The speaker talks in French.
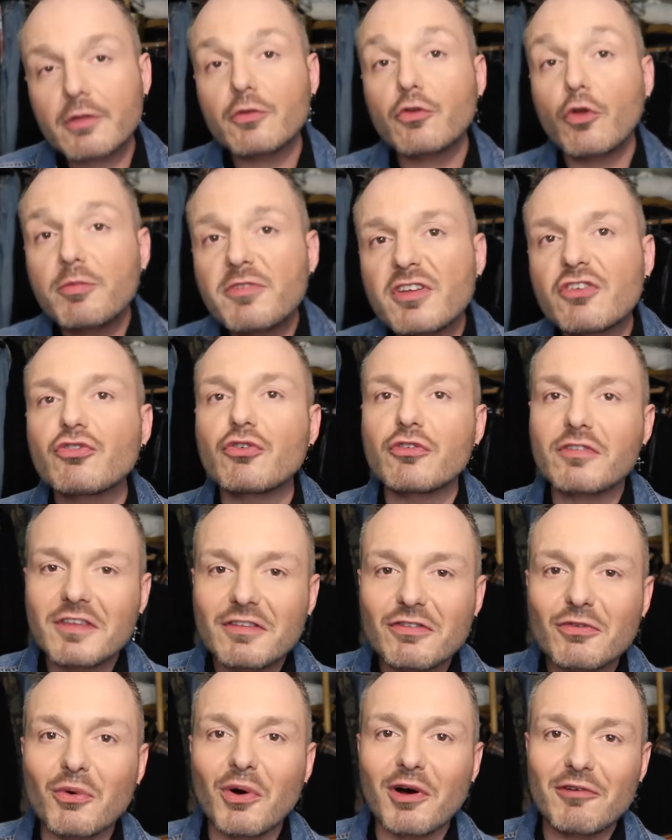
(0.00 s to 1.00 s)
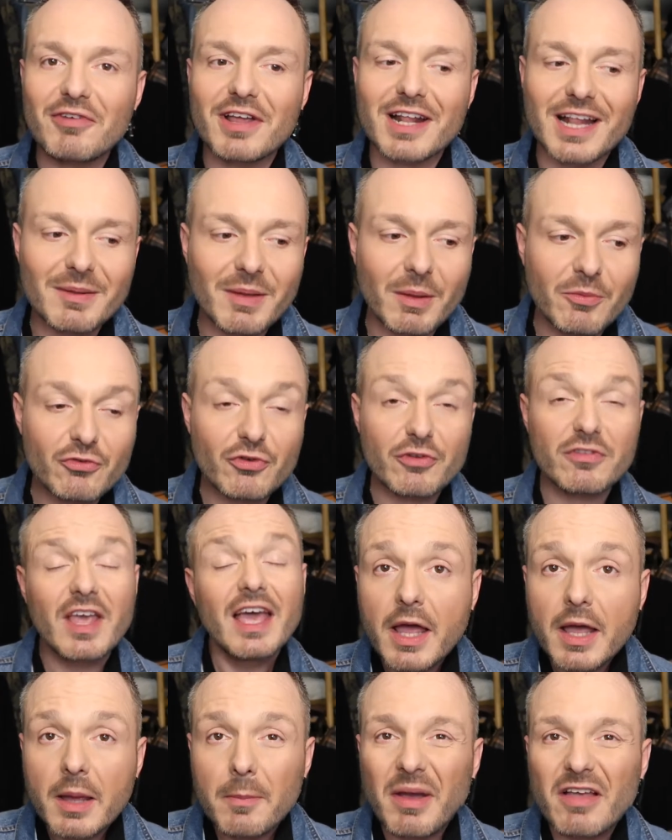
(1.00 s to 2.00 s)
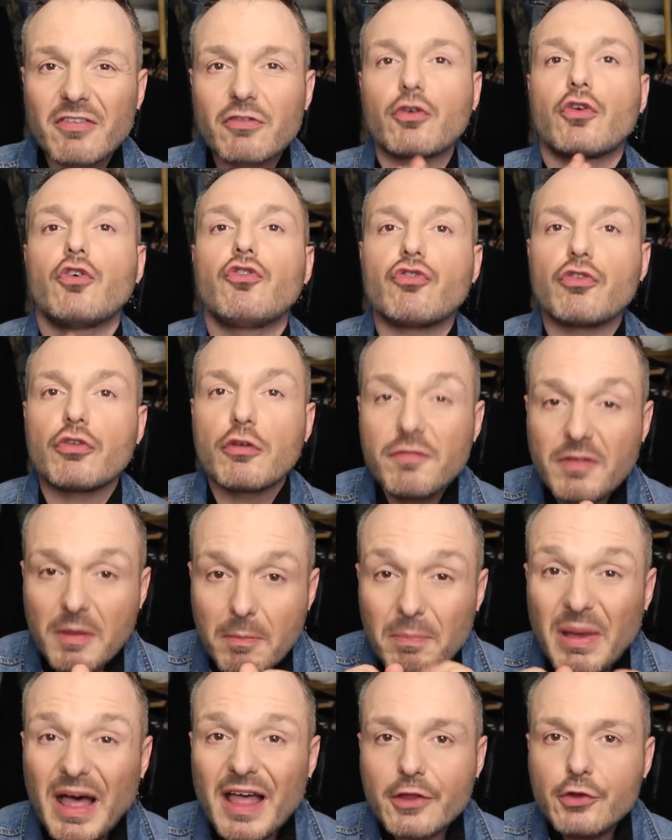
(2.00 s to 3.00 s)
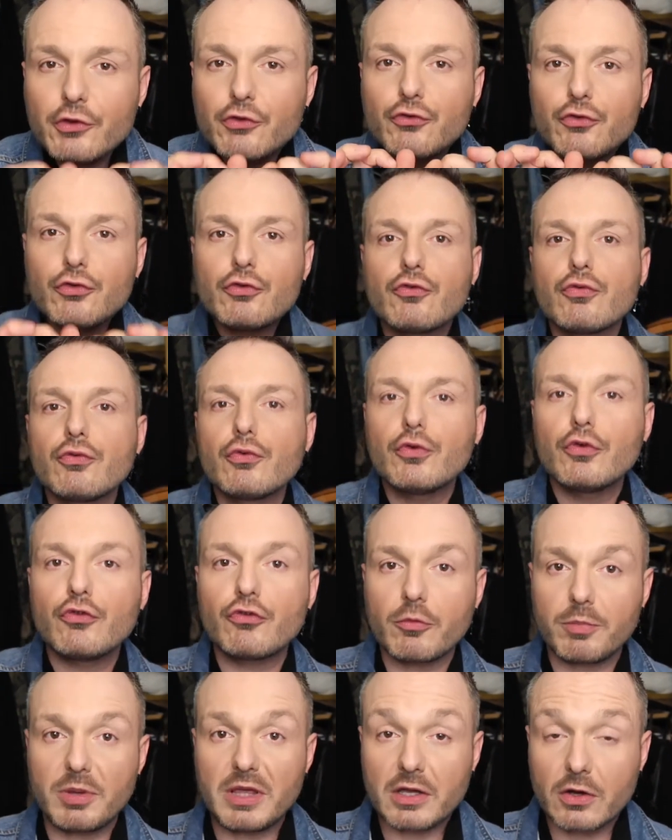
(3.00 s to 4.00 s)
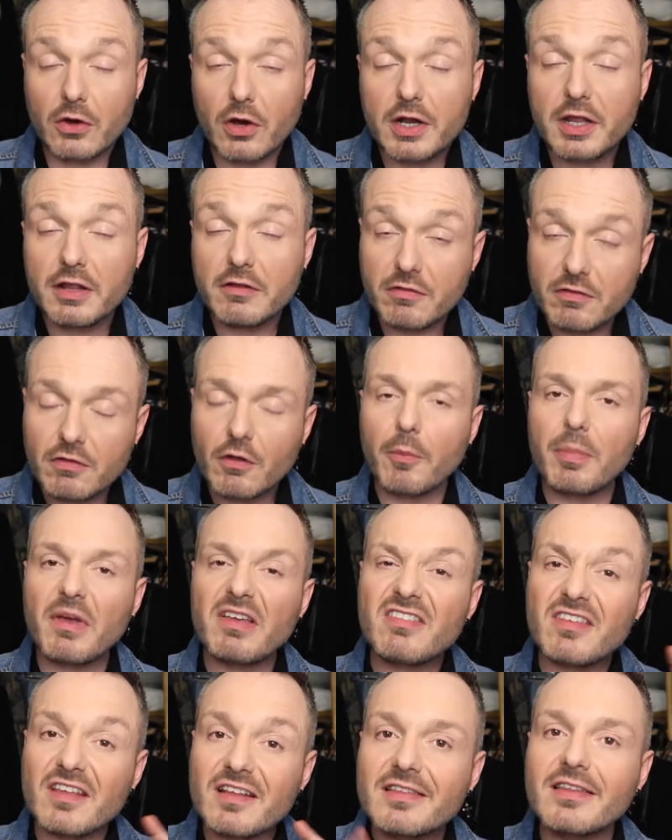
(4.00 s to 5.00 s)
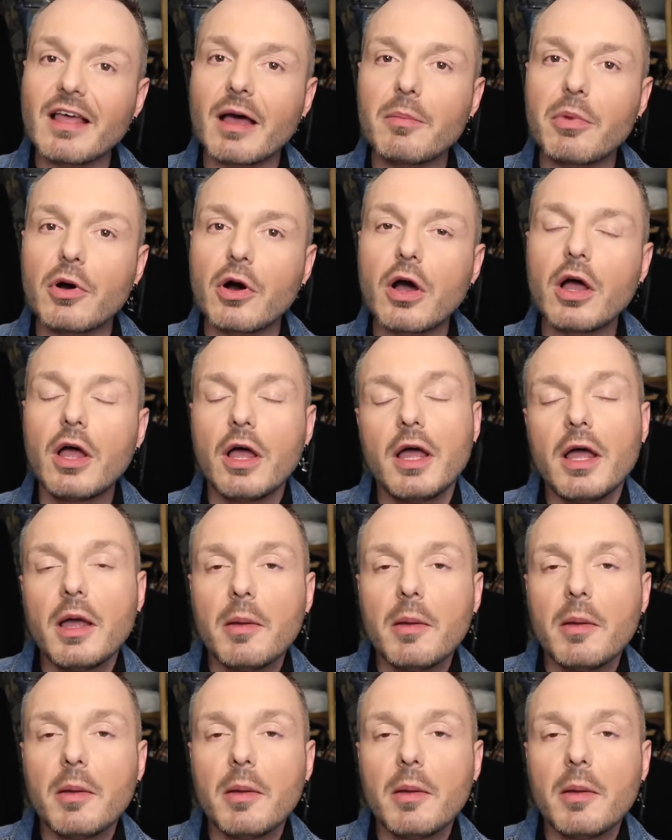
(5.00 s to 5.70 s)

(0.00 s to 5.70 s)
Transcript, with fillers: deux petites choses qui sont en fait la même chose, parce que je ne fais pas du tout de shopping en ligne sans passer d'abord